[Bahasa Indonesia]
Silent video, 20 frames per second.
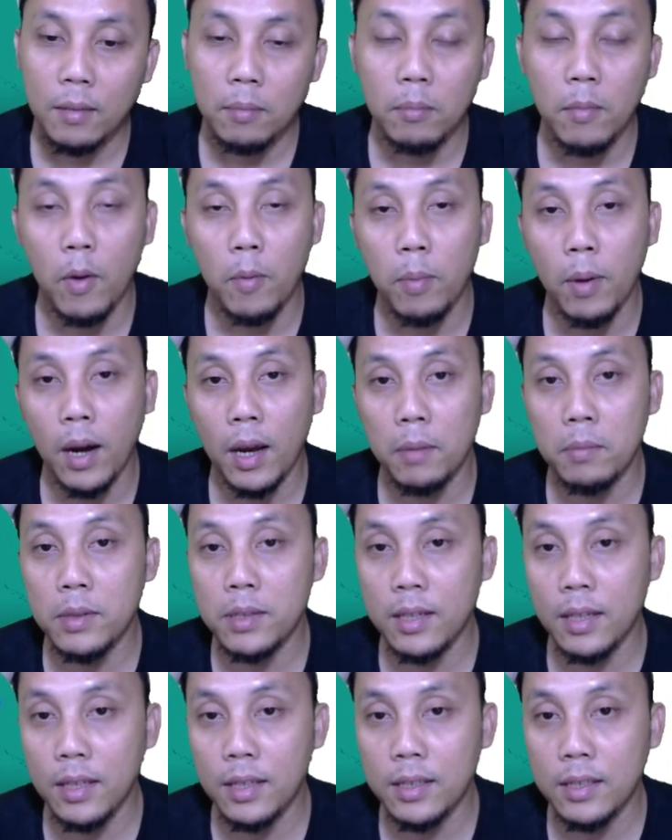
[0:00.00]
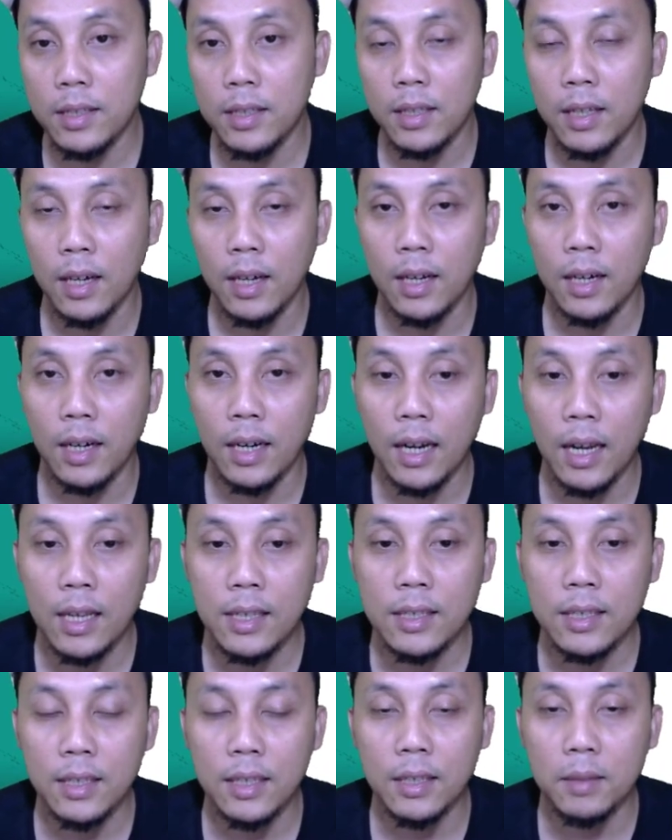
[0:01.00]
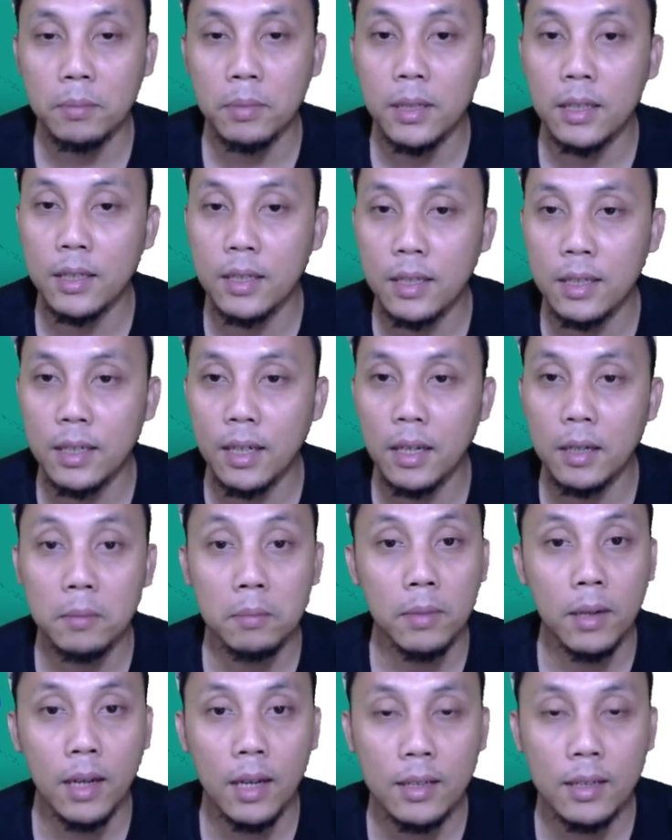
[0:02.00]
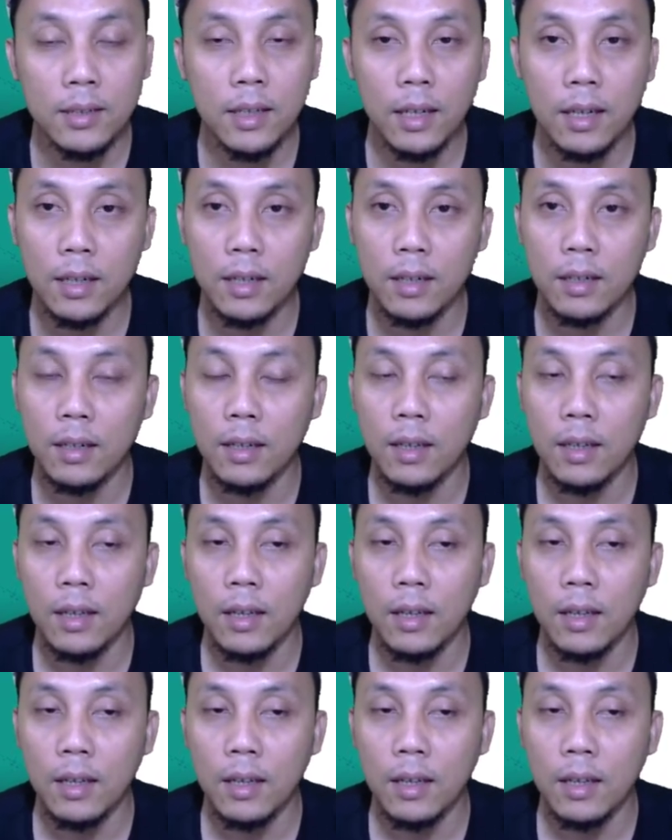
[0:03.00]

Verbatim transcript: Mau pakai bisnis, eh, relasi, pendidikan, belajar,